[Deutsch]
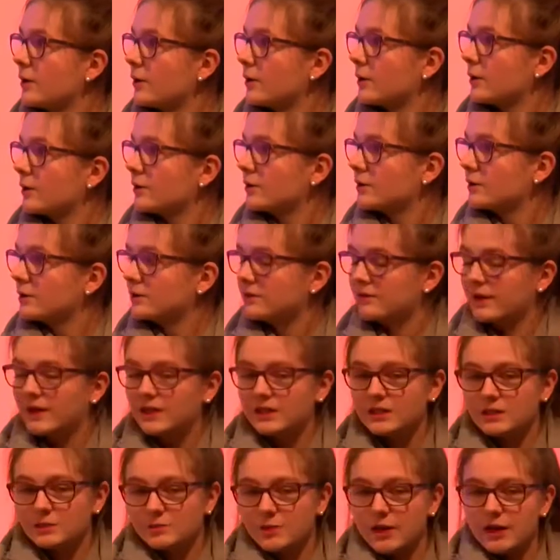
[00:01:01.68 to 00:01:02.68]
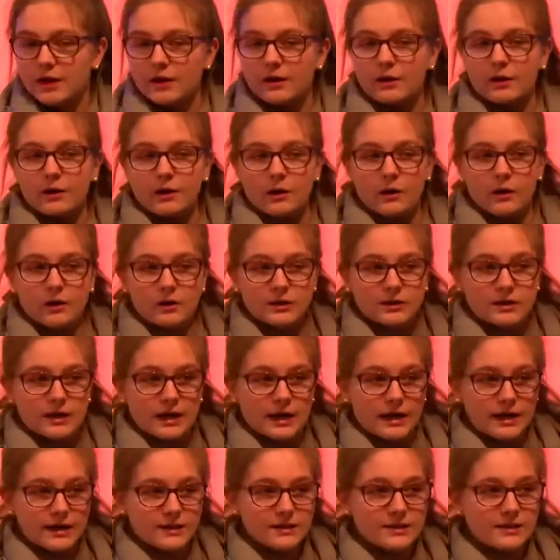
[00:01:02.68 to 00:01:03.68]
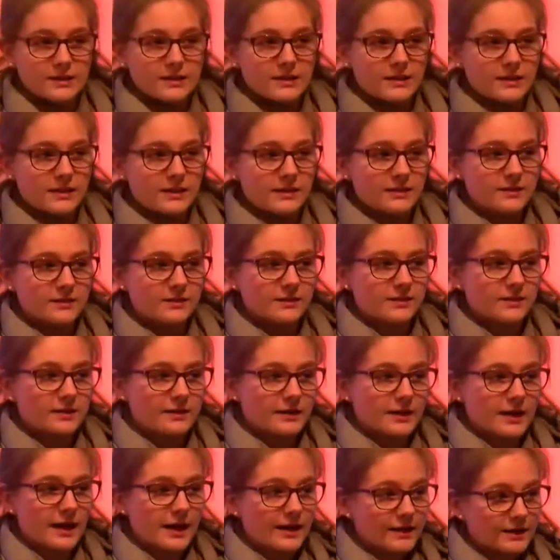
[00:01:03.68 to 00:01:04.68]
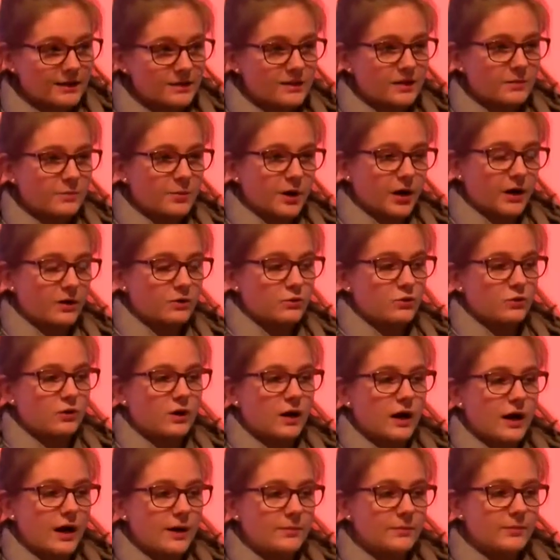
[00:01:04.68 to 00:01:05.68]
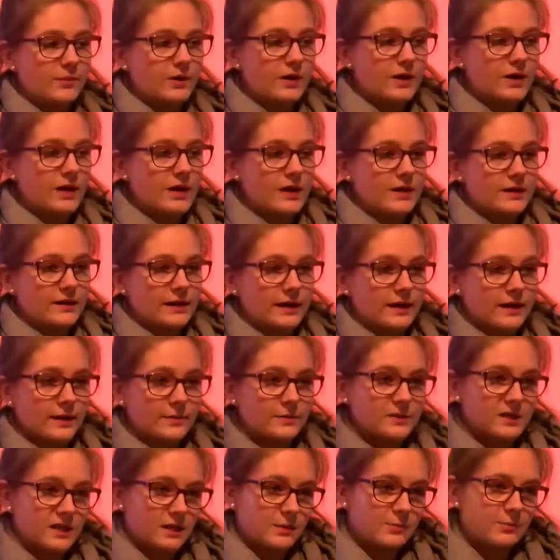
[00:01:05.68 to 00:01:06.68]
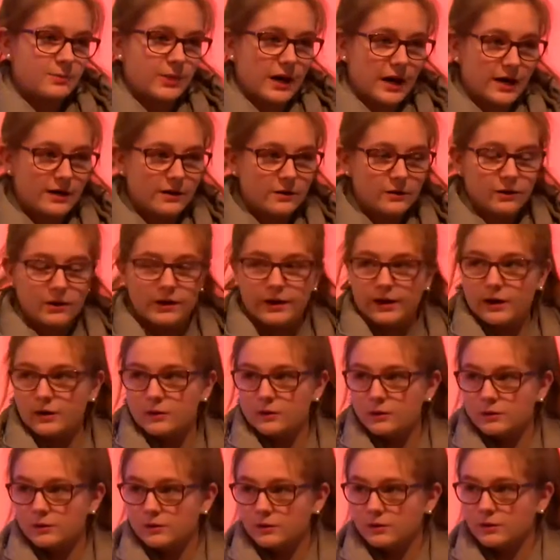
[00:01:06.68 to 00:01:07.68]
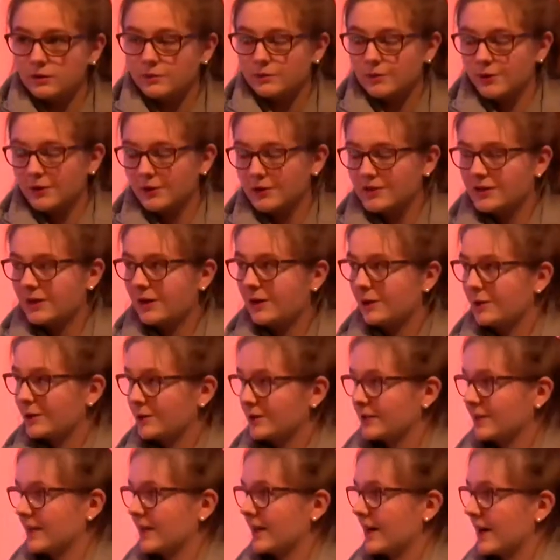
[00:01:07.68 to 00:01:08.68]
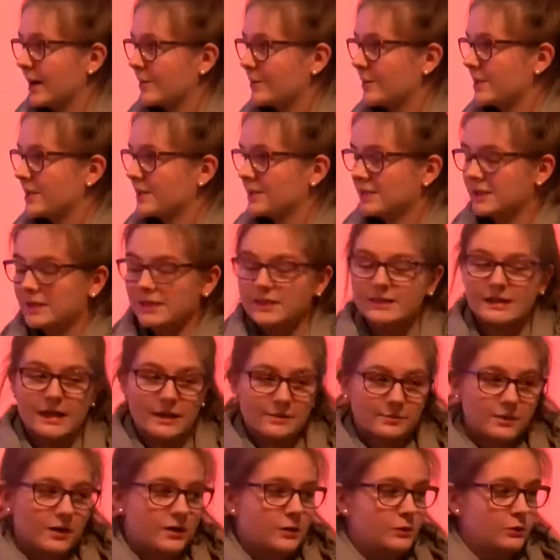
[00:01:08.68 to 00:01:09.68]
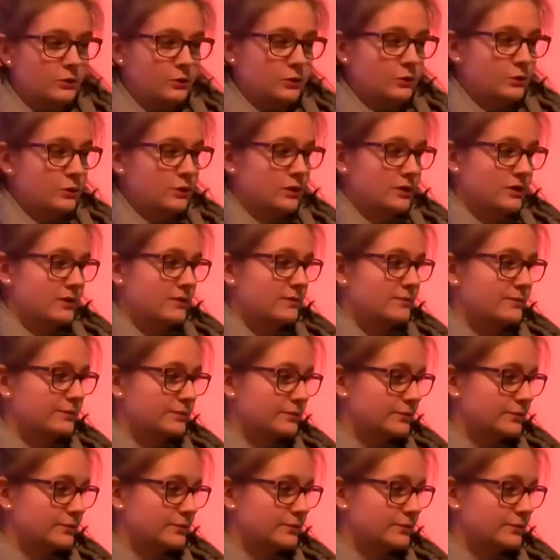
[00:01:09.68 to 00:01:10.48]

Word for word: Und wenn es mehrere Orte hat, die die gleiche Temperatur haben, dann gibt es eben beide Orte aus, dann kann man es sich selber aussuchen.